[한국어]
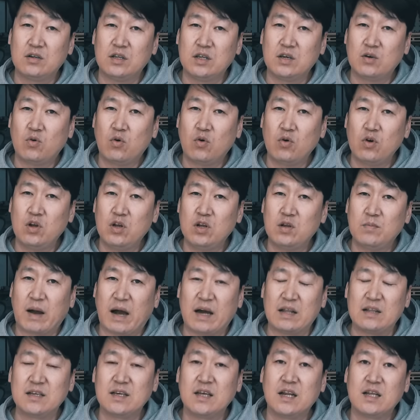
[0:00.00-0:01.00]
리코일
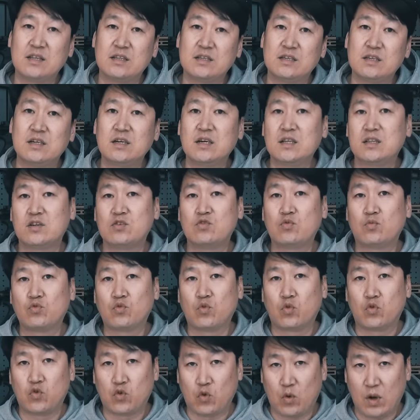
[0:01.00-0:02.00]
반응이라든지 이런 것들이 좀
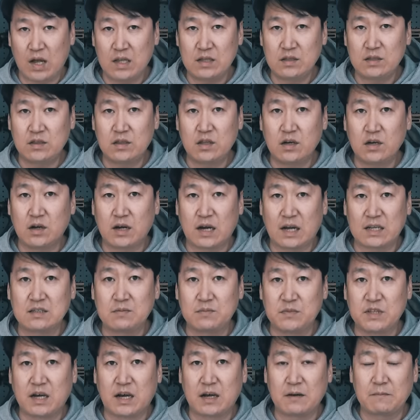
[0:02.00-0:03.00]
좋았던 것
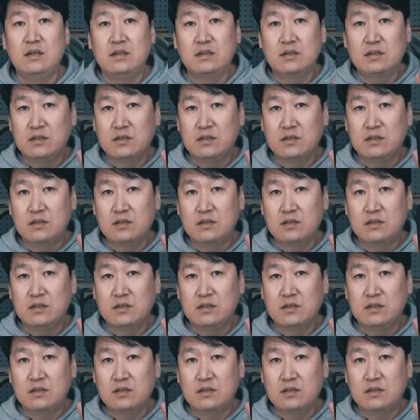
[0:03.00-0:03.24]
같습니다.